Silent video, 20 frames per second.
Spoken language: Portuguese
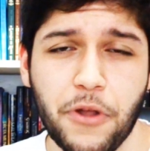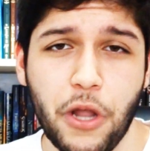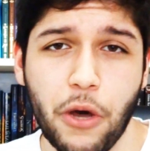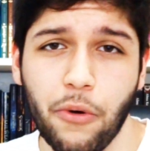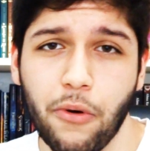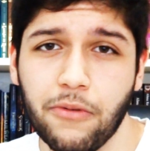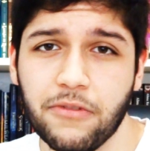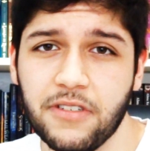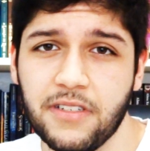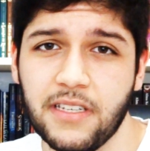Eu
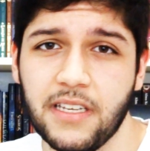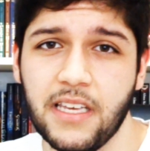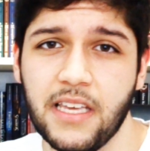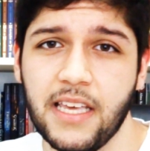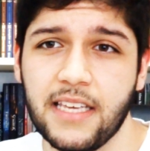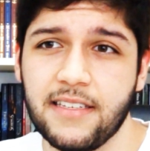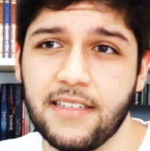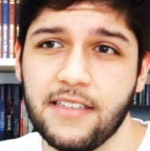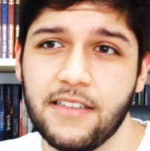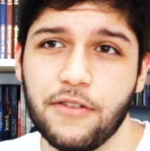não consigo
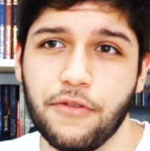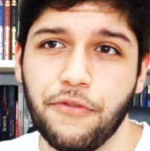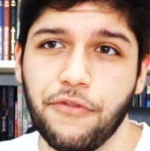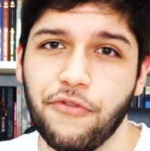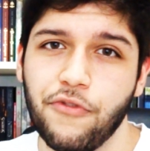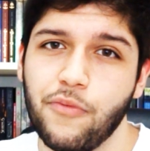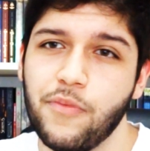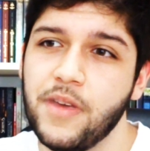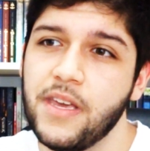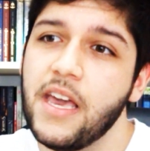consegui assistir o
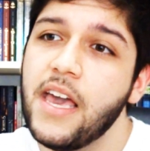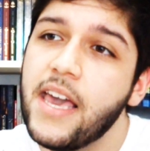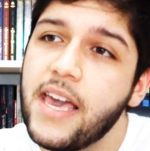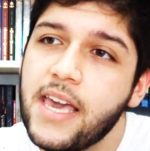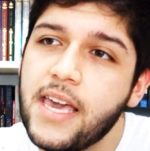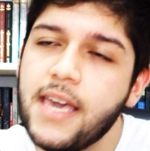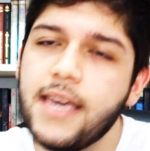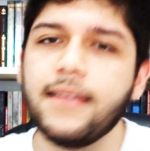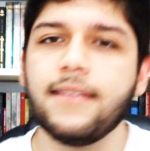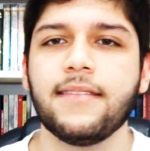filme
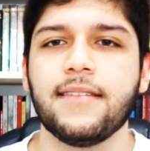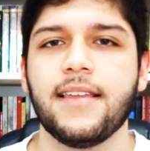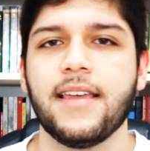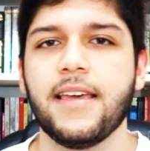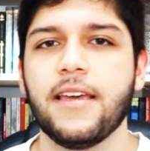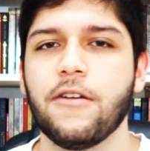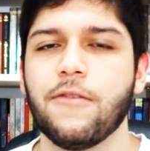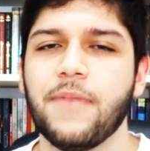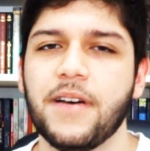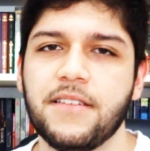
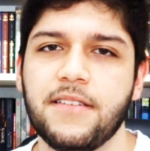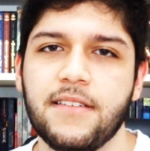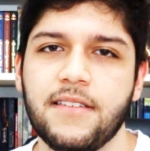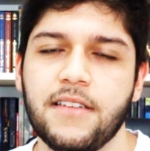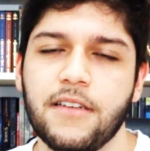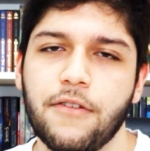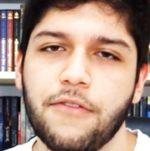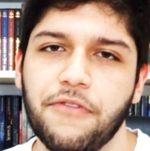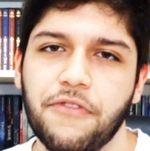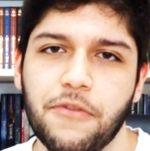inteiro, mas
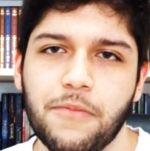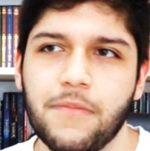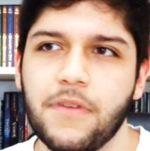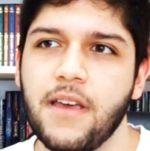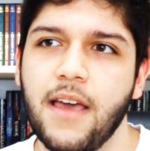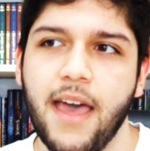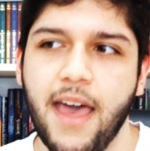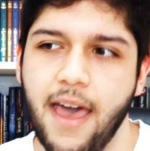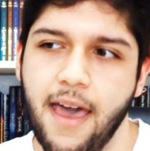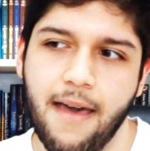dizem que o
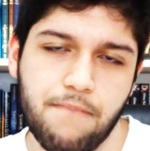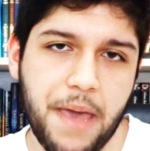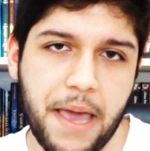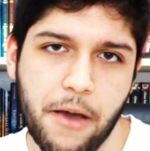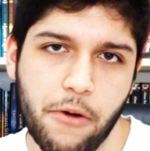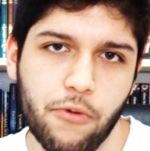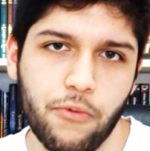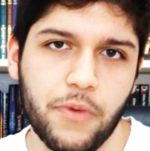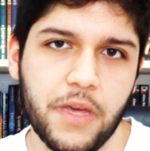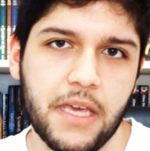filme é bem
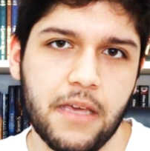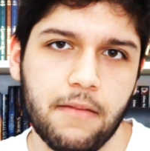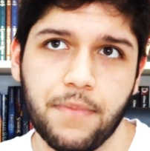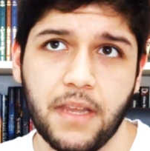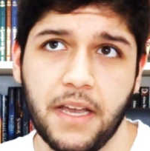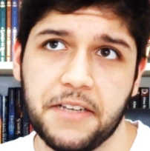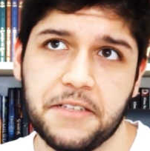ruim.